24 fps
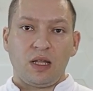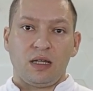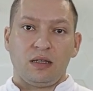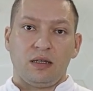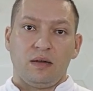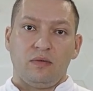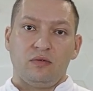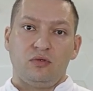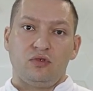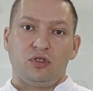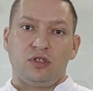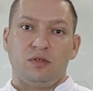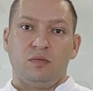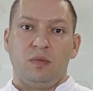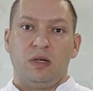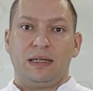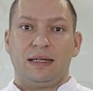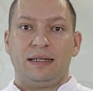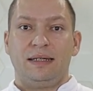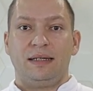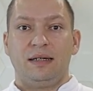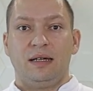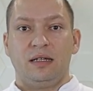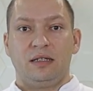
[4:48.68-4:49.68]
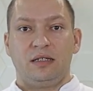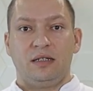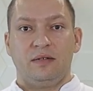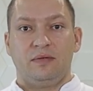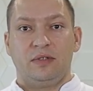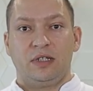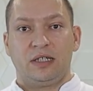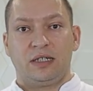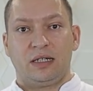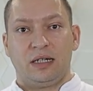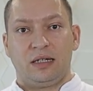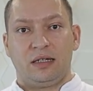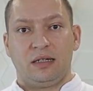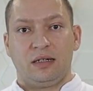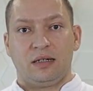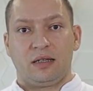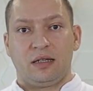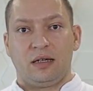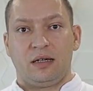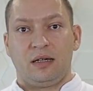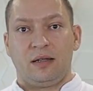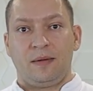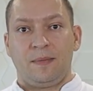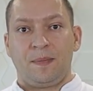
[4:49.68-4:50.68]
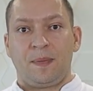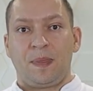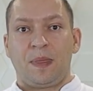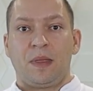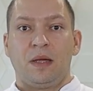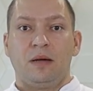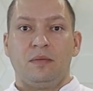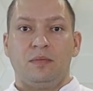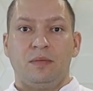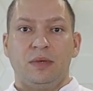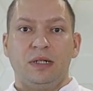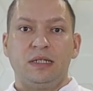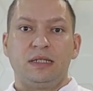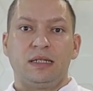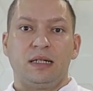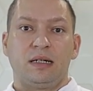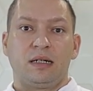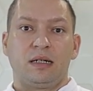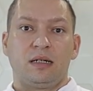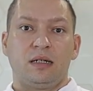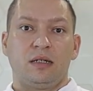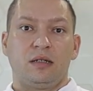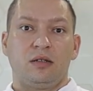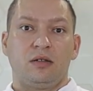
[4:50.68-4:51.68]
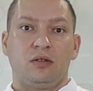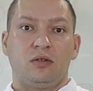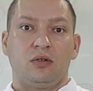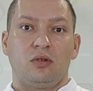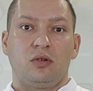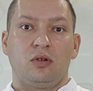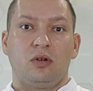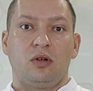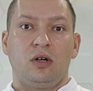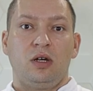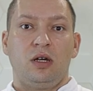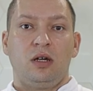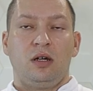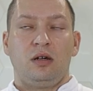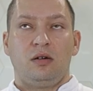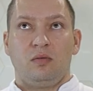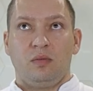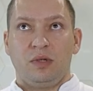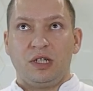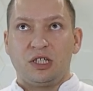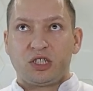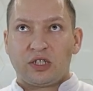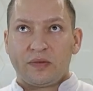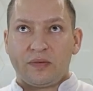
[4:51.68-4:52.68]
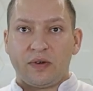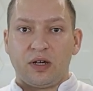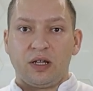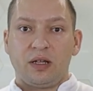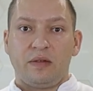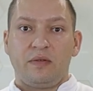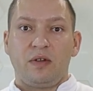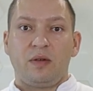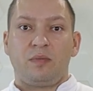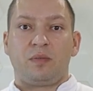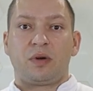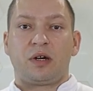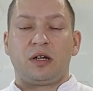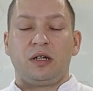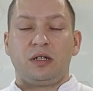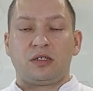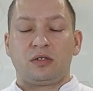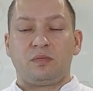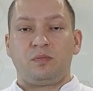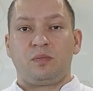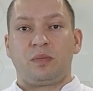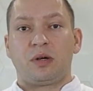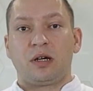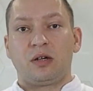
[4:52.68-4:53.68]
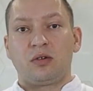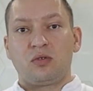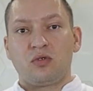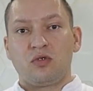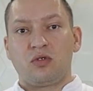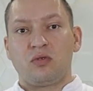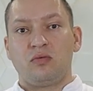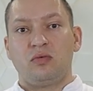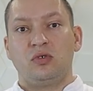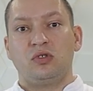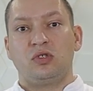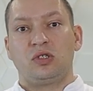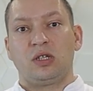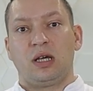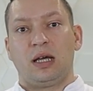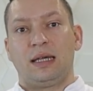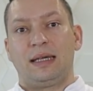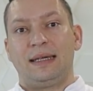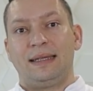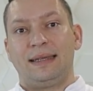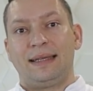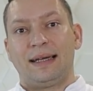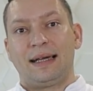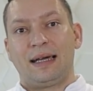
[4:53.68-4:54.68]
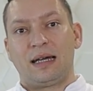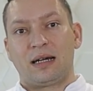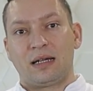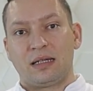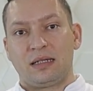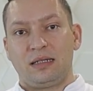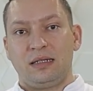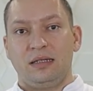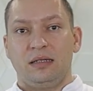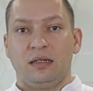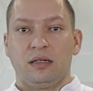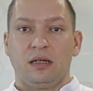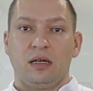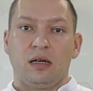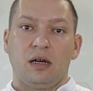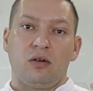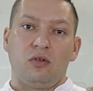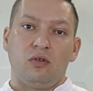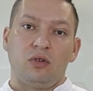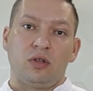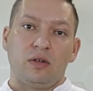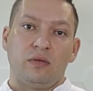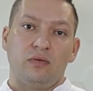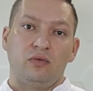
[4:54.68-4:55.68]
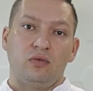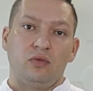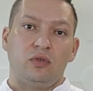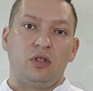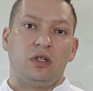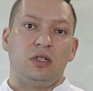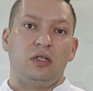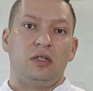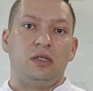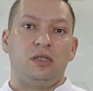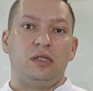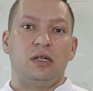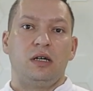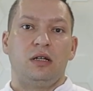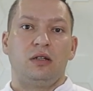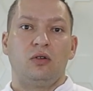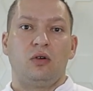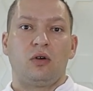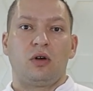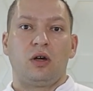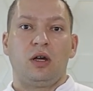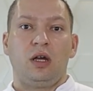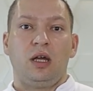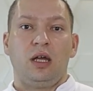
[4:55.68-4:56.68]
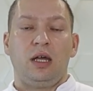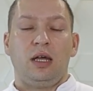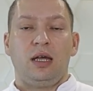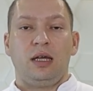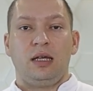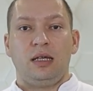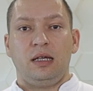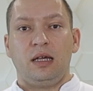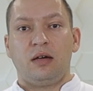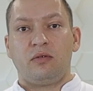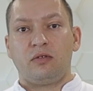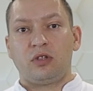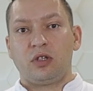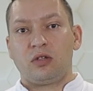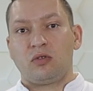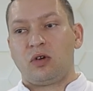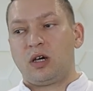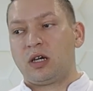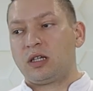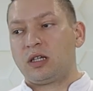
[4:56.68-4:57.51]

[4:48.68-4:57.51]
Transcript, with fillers: ловлю себя на негативных каких-то мыслях, то у меня же в голове прокручиваются какие-то картинки, какой-то внутренний диалог. И я вот эту